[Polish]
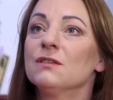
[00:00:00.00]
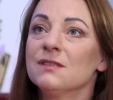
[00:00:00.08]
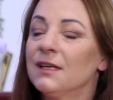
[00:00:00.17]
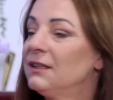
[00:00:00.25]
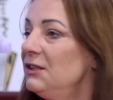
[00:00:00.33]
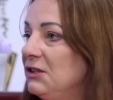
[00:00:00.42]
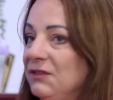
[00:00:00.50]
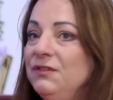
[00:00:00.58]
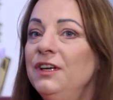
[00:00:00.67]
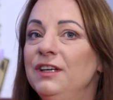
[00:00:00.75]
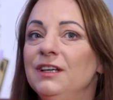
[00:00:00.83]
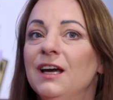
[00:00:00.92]
oznaki
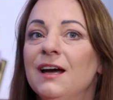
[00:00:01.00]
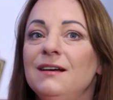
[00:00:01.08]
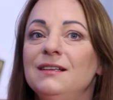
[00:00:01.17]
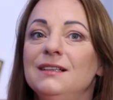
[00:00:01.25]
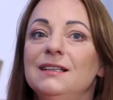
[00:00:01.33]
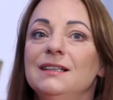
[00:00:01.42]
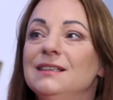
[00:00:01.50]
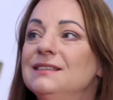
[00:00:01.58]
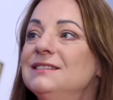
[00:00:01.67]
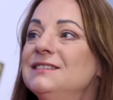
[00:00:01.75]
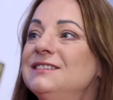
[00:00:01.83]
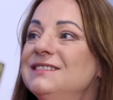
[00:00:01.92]
siwienia. Był
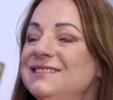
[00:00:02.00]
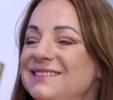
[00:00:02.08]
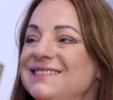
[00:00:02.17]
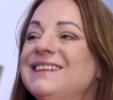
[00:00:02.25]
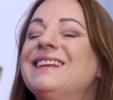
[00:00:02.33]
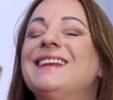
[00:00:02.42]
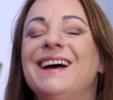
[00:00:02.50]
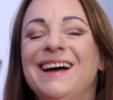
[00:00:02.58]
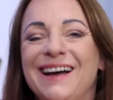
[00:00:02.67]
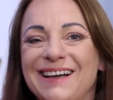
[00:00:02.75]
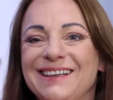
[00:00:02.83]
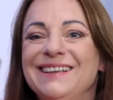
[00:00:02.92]
szampon pokrzywowy
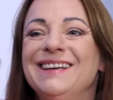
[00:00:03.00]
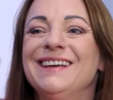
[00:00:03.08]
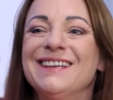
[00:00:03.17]
tak kiedyś.